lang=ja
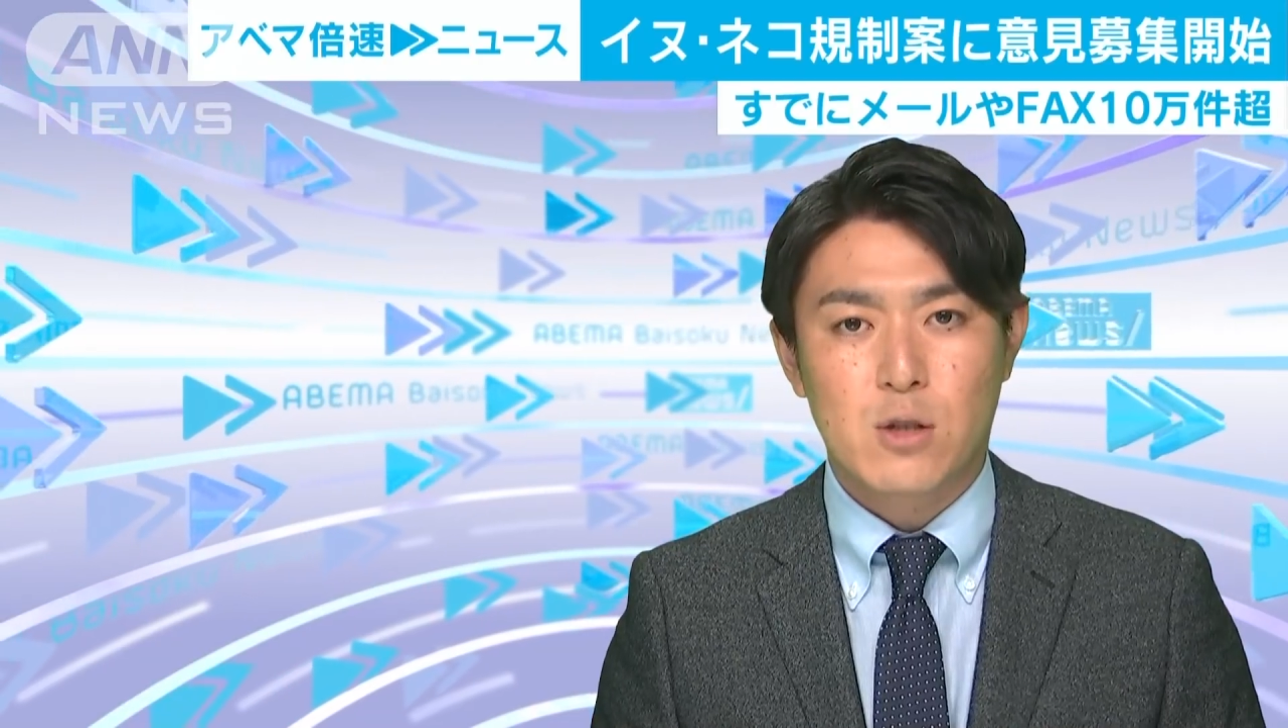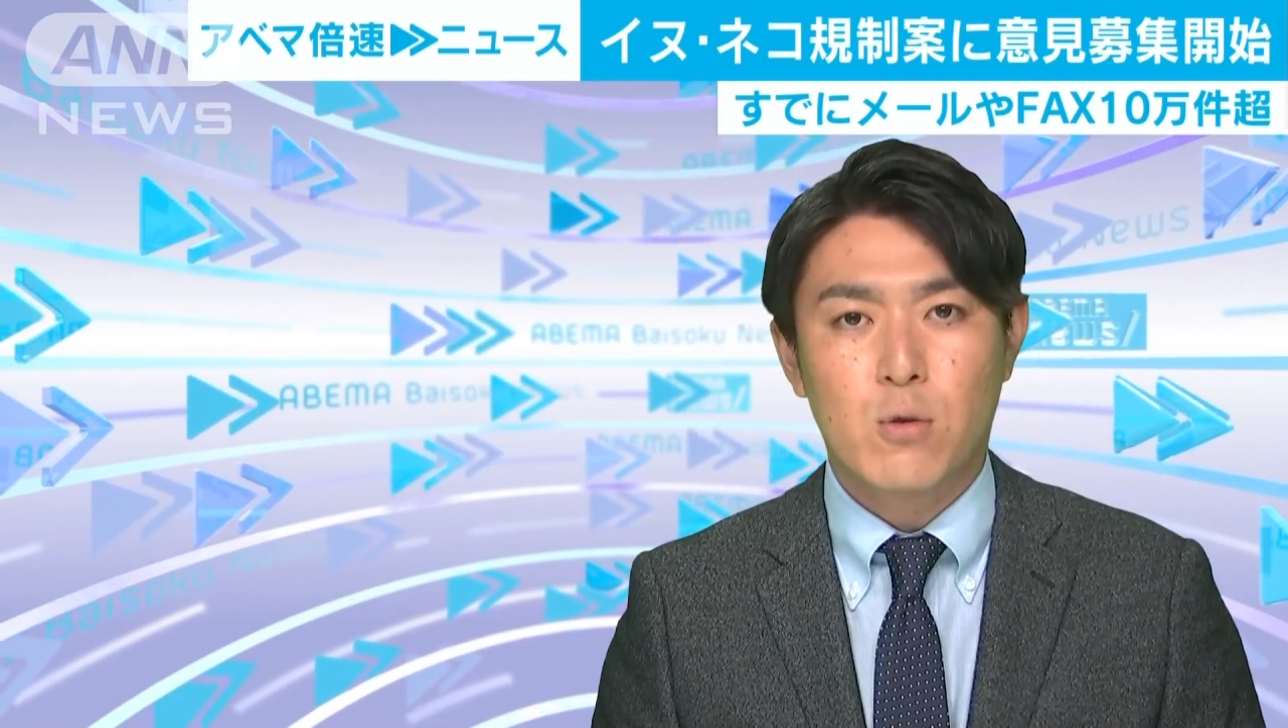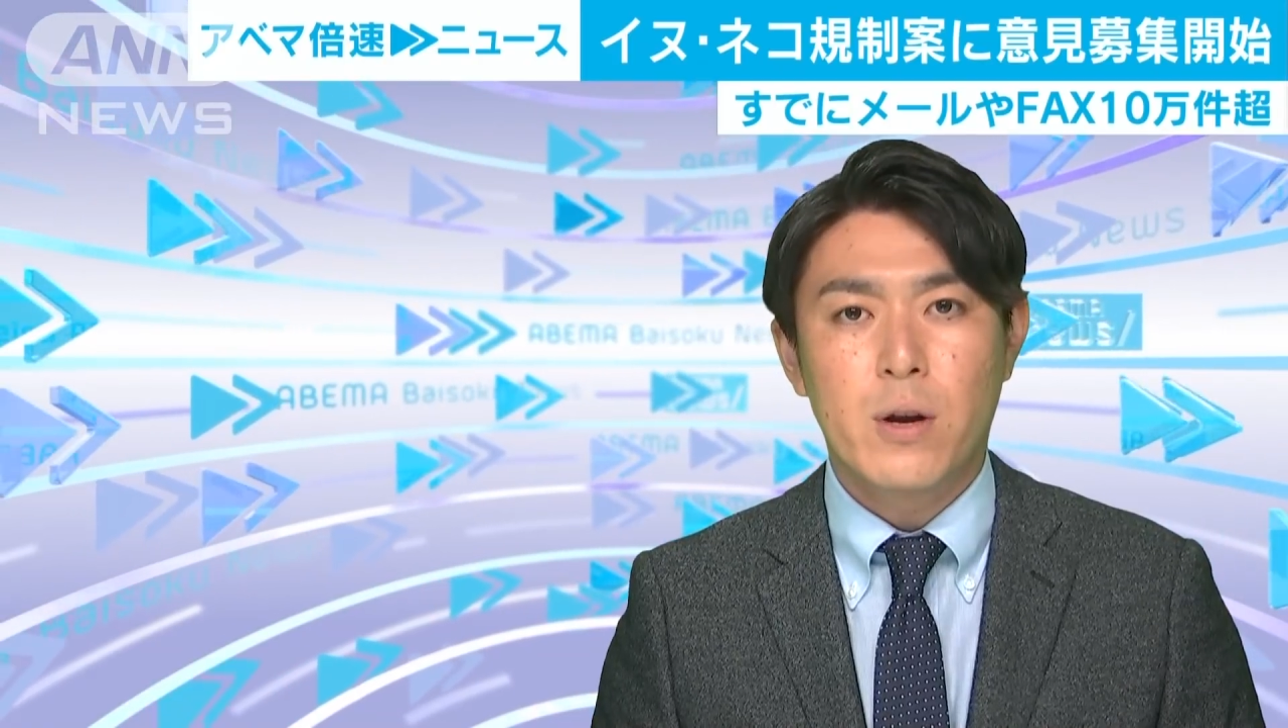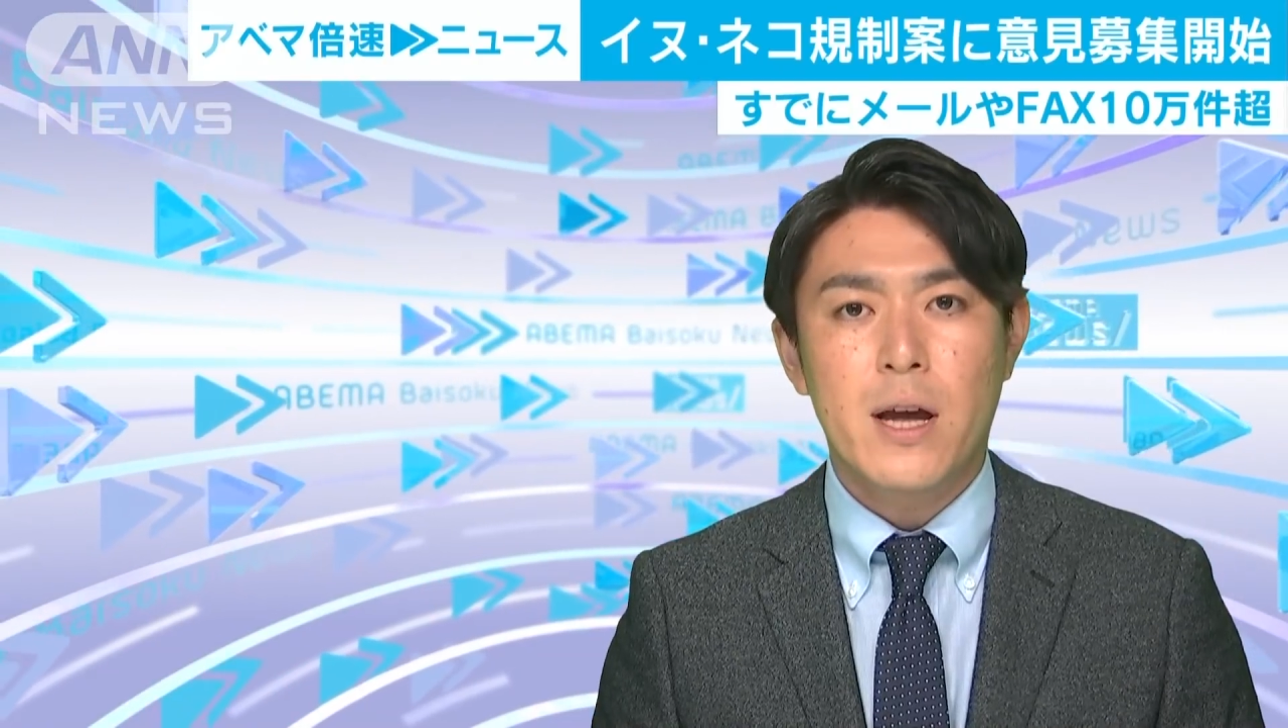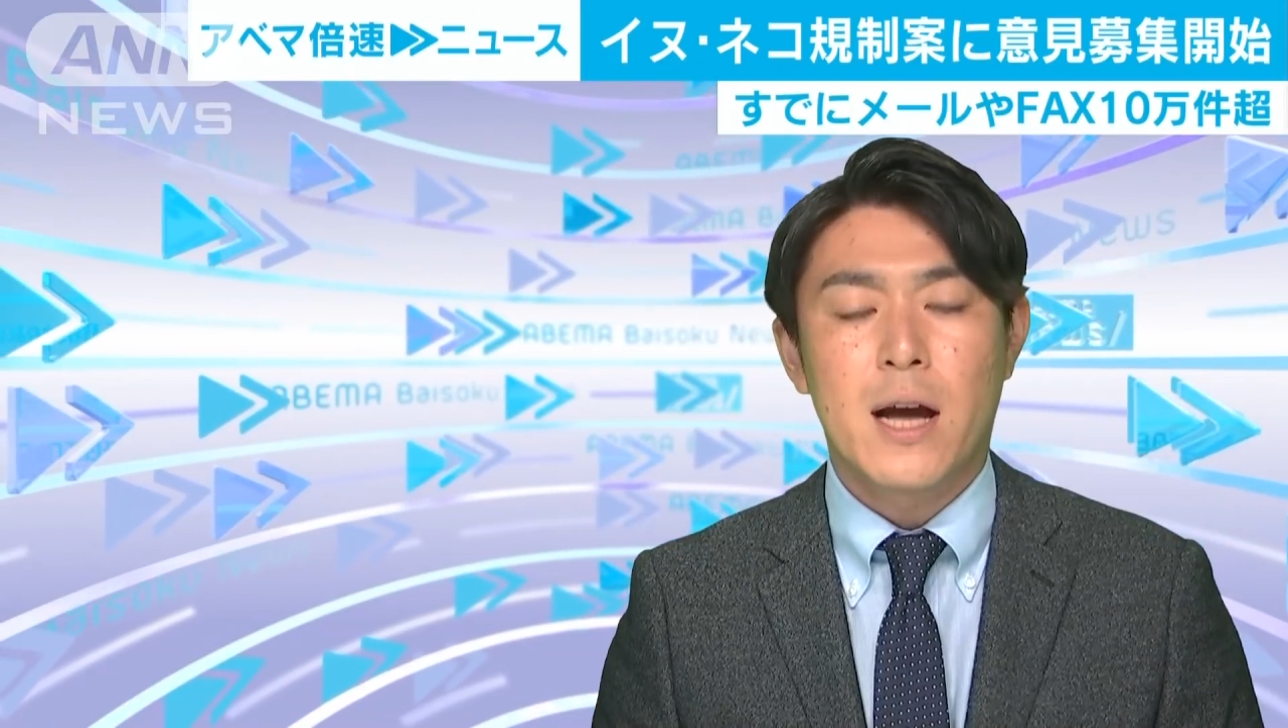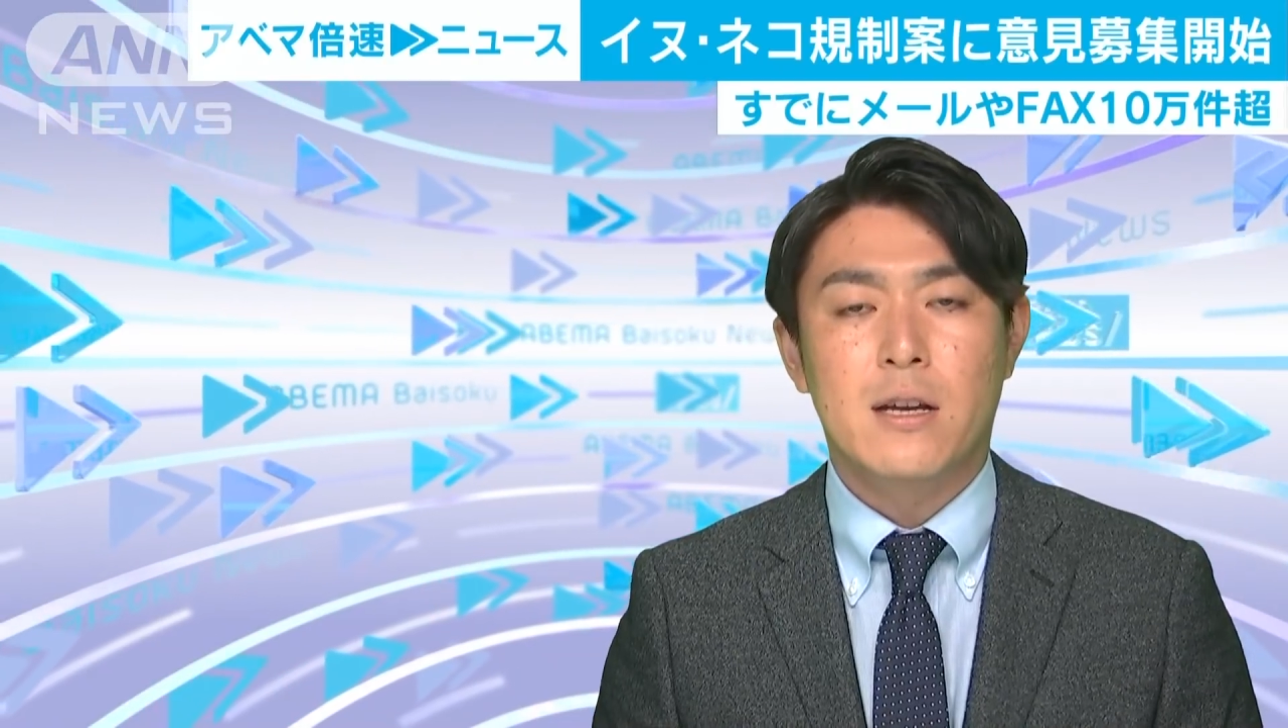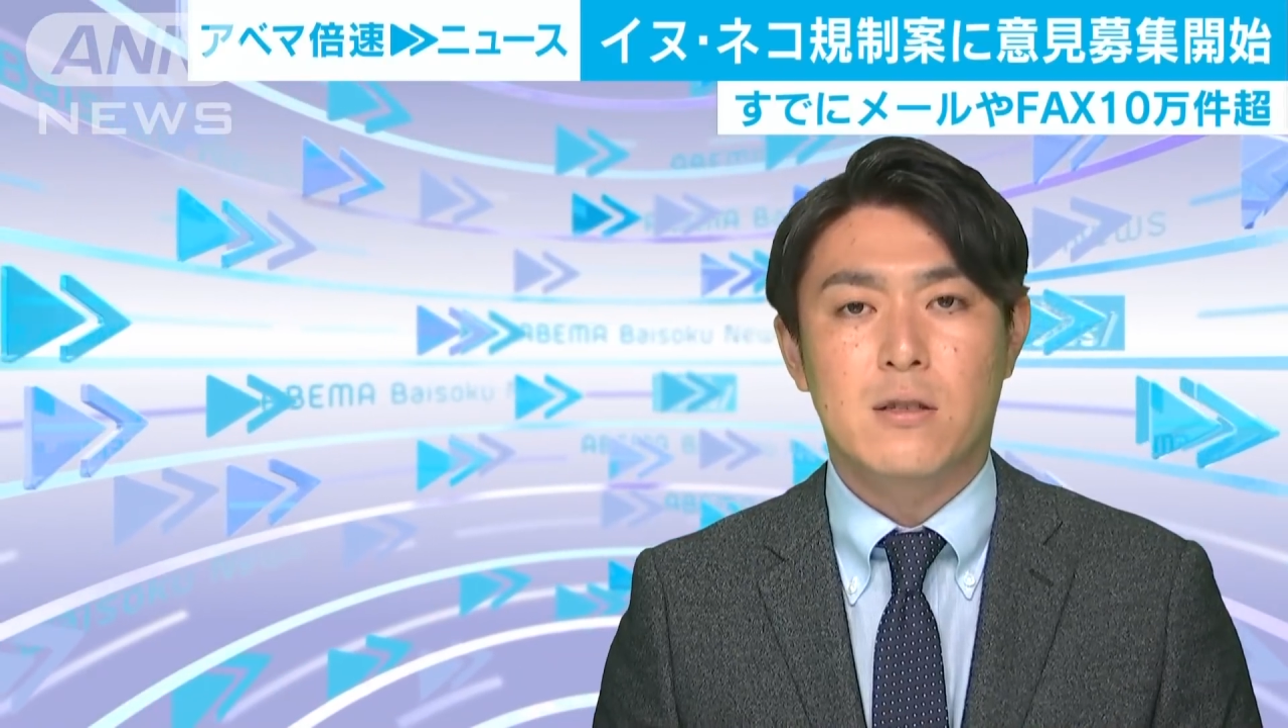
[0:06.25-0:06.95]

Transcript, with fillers: だ奨励